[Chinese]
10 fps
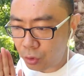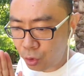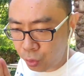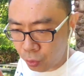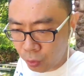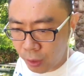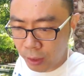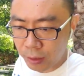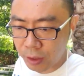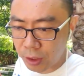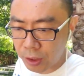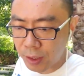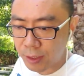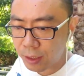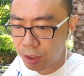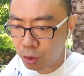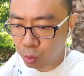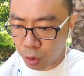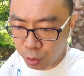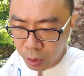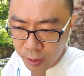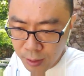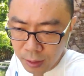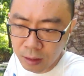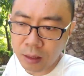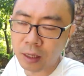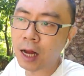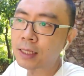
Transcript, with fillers: 除了你现在接触的圈子啊，